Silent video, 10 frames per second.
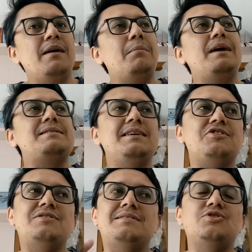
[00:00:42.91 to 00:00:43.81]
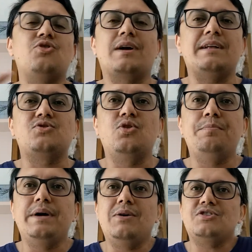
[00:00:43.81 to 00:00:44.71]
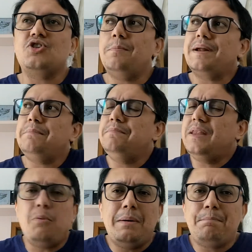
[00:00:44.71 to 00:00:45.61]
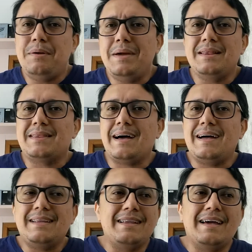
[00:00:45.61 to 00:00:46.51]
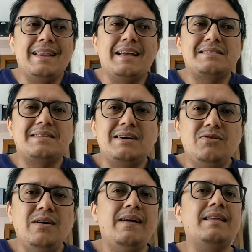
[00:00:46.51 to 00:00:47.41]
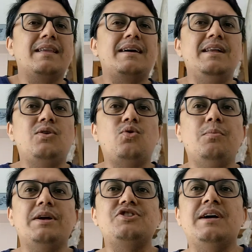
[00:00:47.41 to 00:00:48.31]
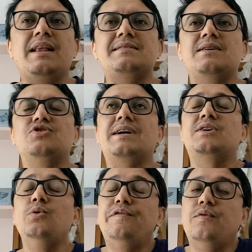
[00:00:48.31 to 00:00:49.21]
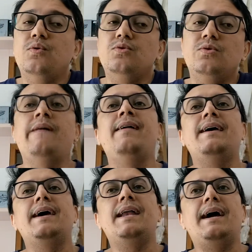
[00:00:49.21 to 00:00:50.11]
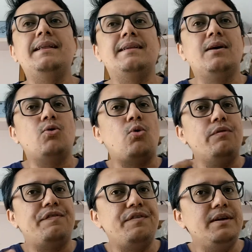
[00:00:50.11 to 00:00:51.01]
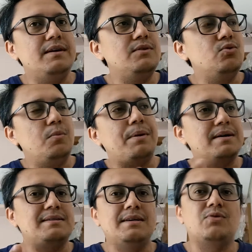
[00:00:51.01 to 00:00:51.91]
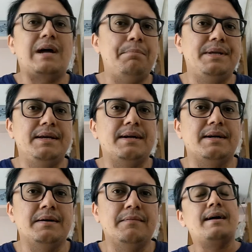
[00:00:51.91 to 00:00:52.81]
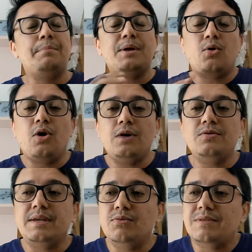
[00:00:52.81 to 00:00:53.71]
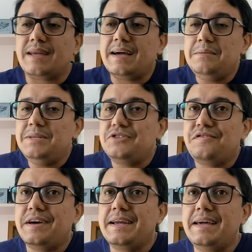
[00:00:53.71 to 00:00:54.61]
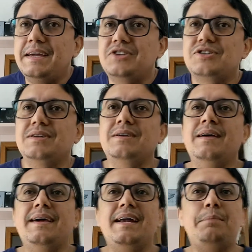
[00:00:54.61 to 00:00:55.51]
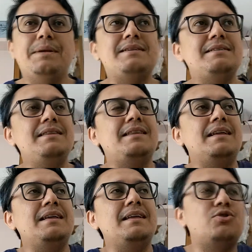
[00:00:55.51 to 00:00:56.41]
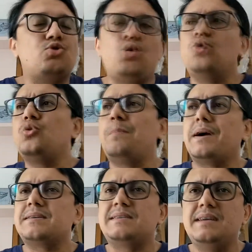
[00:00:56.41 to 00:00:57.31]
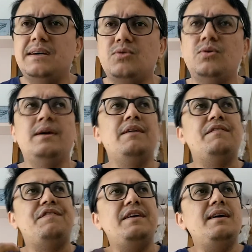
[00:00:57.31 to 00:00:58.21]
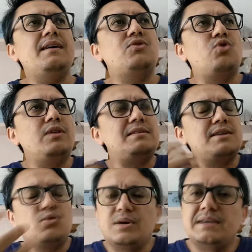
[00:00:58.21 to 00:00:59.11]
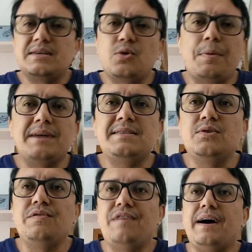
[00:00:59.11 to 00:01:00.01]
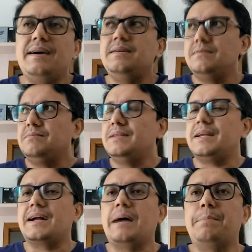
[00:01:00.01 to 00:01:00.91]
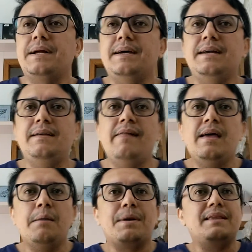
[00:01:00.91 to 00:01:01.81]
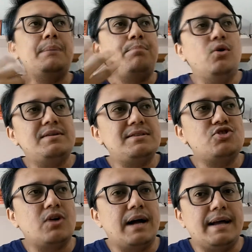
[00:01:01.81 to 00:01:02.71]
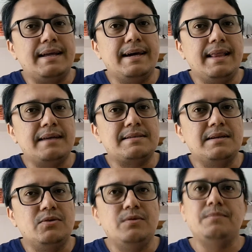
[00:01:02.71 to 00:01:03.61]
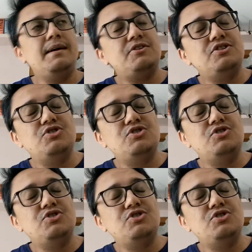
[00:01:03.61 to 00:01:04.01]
Mas este se jogar de escorpião é só para dar uma pimentada na relação, naquele começo de relação. Já que no fundo, ele ainda não confia no pelo parceiro Caprica. Capricórnio tem um time diferente, ele precisa entender todo o parceiro, ver toda a segurança que o parceiro vai entregar para ele, para depois se jogar na relação. Este